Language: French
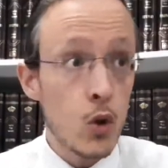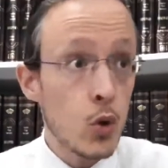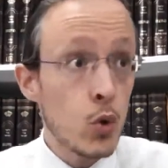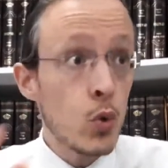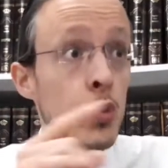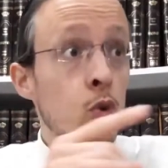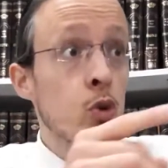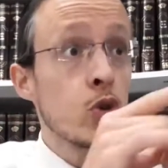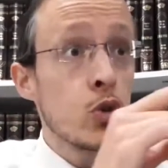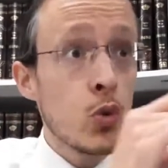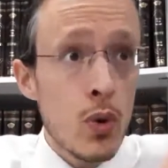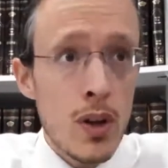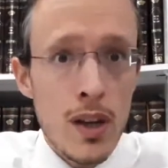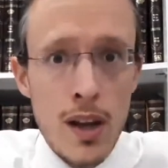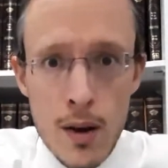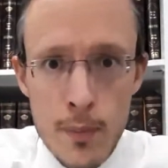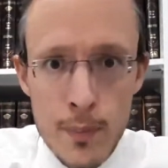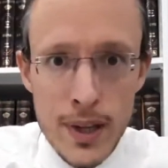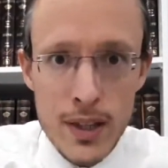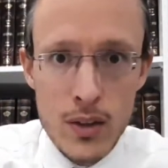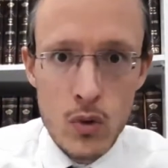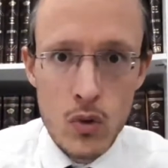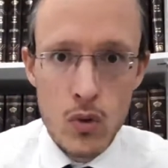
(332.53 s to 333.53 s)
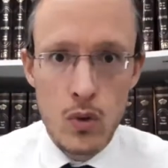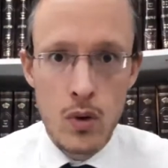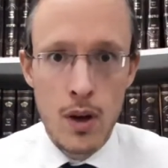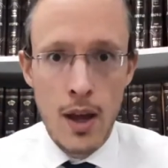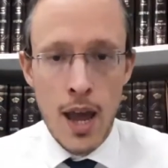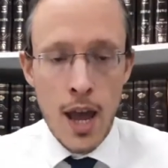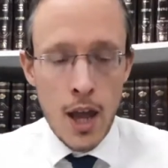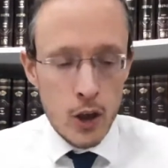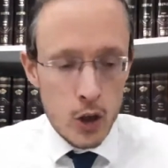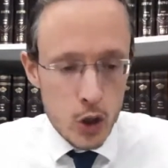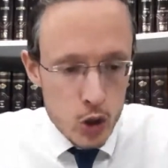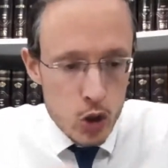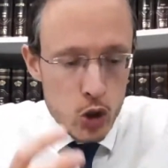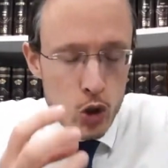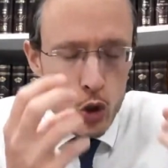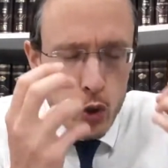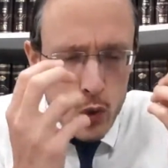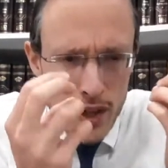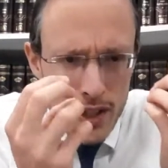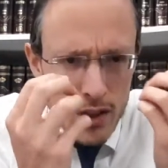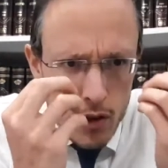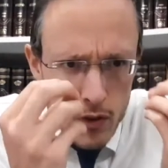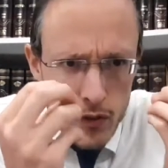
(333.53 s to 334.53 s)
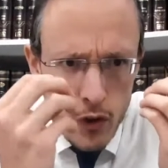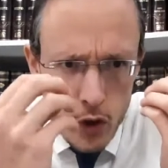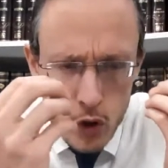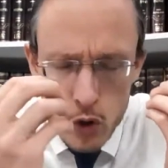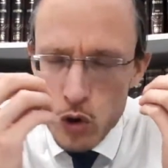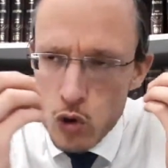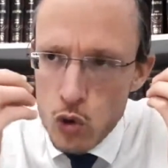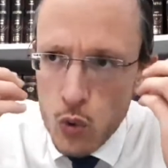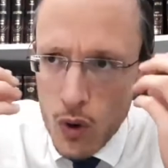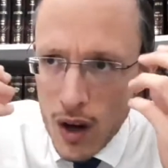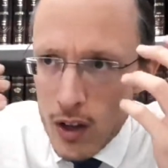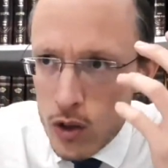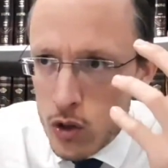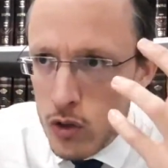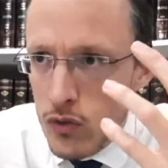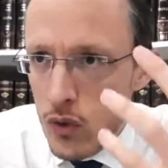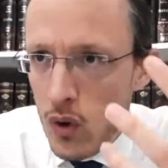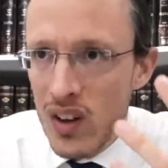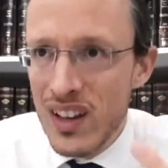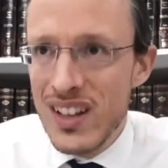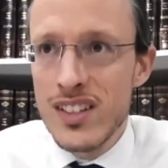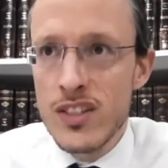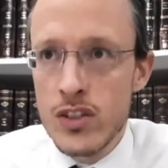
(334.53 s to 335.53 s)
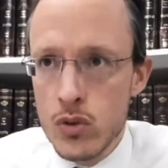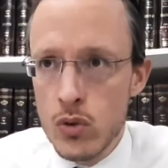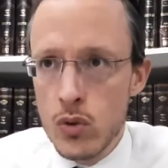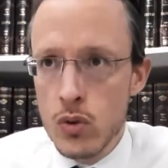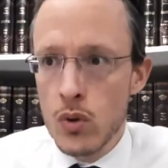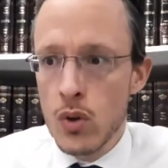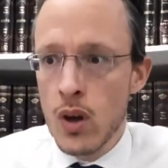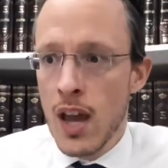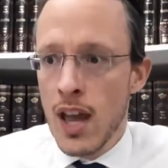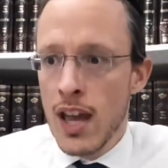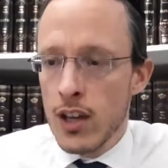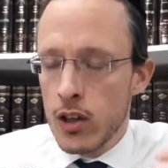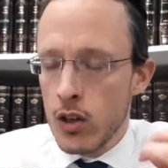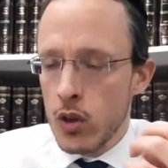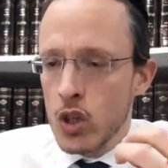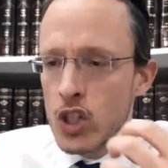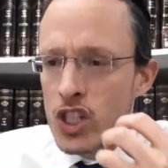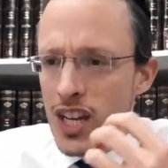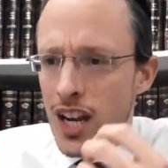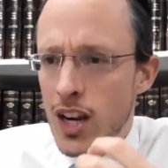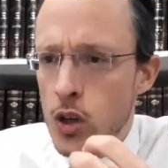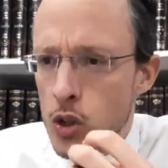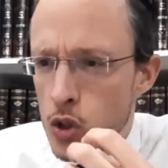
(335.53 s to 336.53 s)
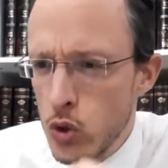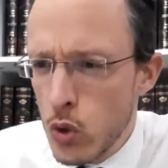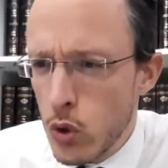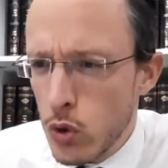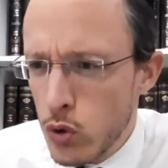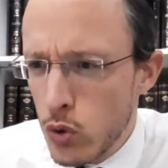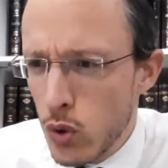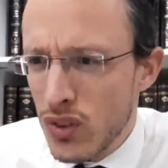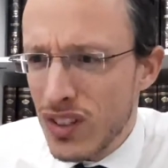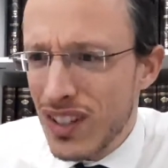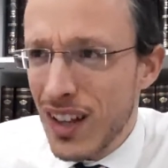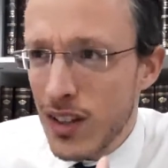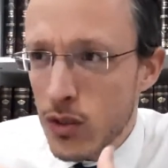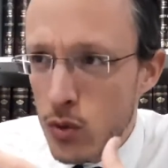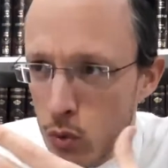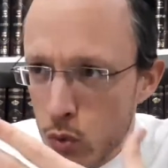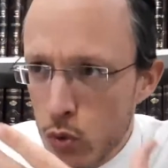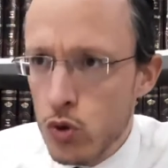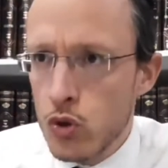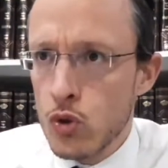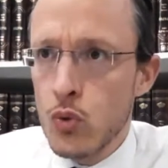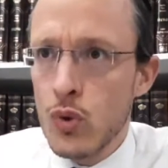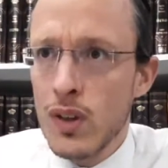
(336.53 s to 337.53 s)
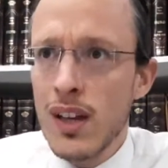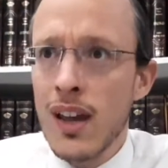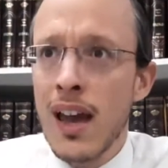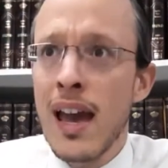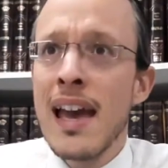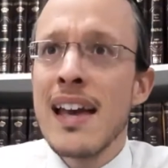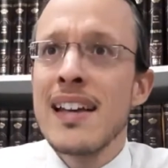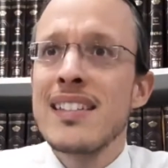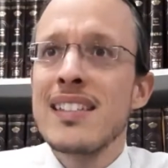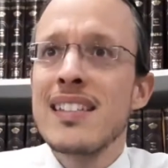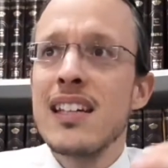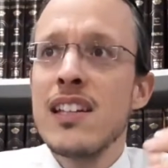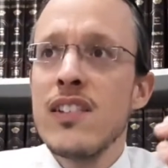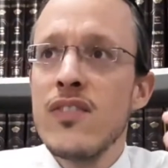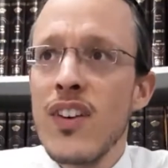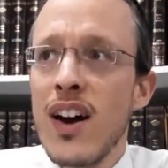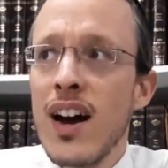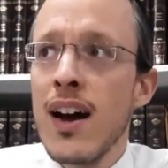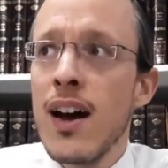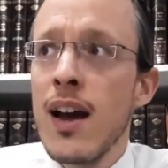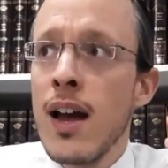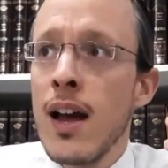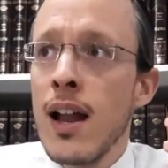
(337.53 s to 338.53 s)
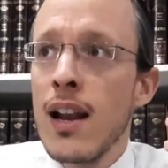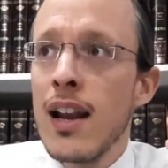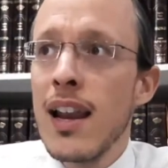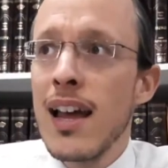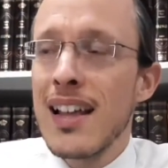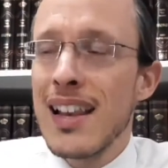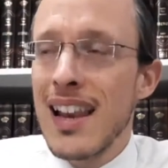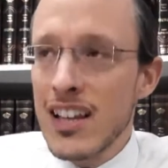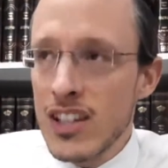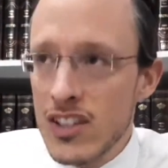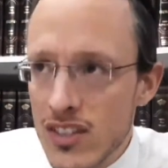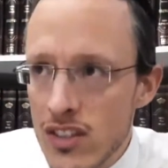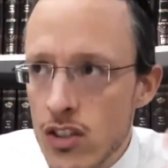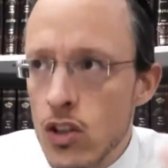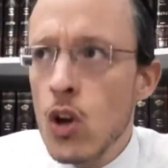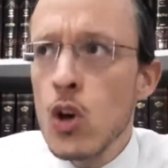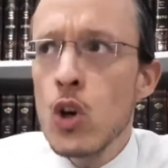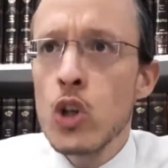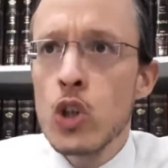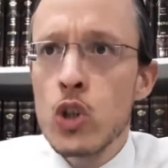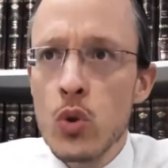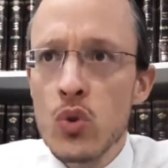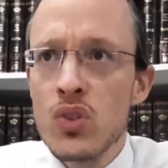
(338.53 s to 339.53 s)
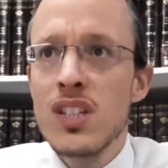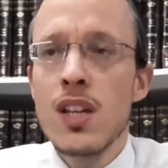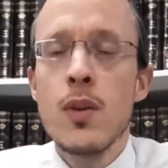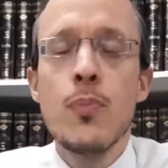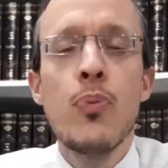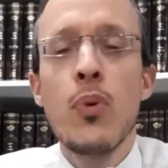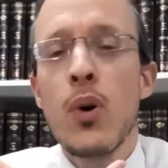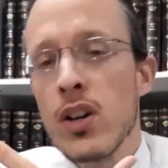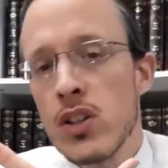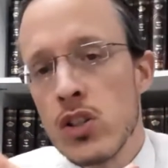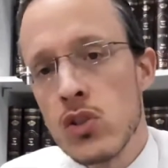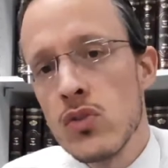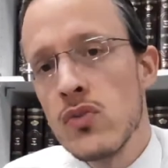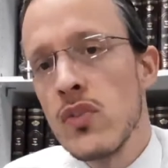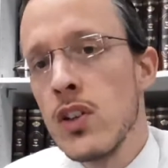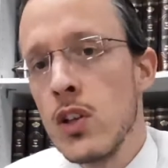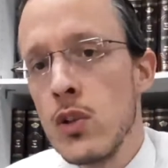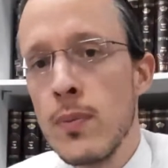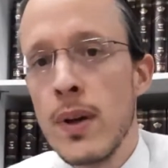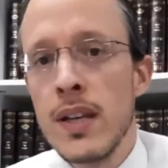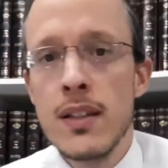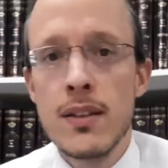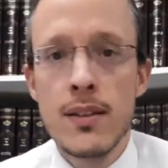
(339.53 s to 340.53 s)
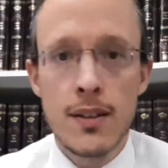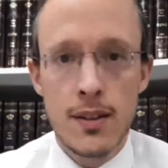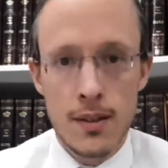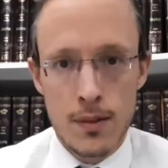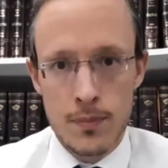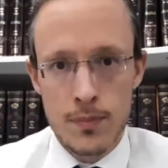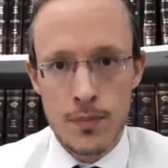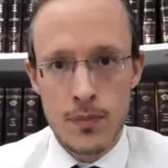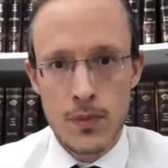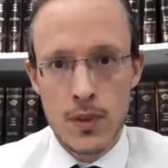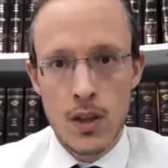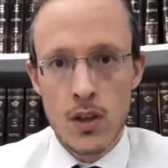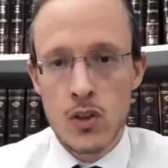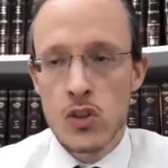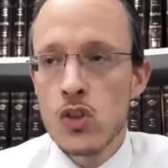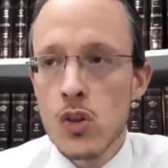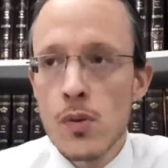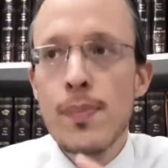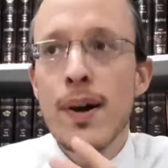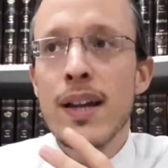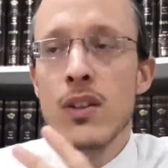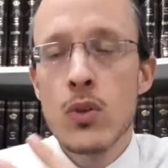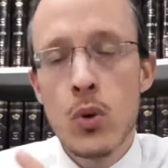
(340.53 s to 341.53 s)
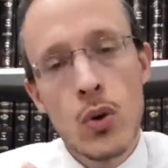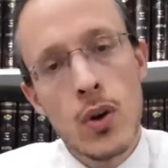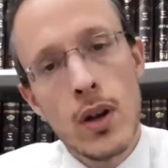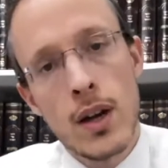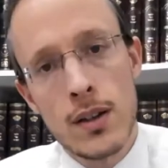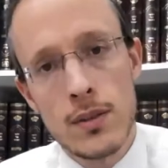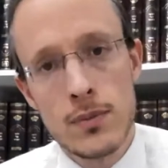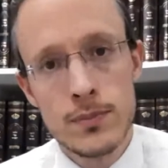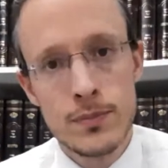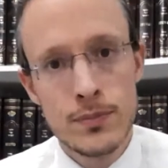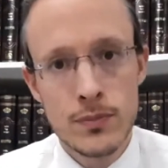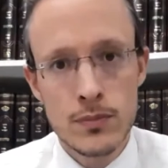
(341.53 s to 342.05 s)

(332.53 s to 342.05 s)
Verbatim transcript: Construis un bateau, que tu es devant toi, devant les yeux, et que chaque jour tu es en train de construire ce qui va, la, seule chose qui pourra sauver l'humanité. Ce bateau-là.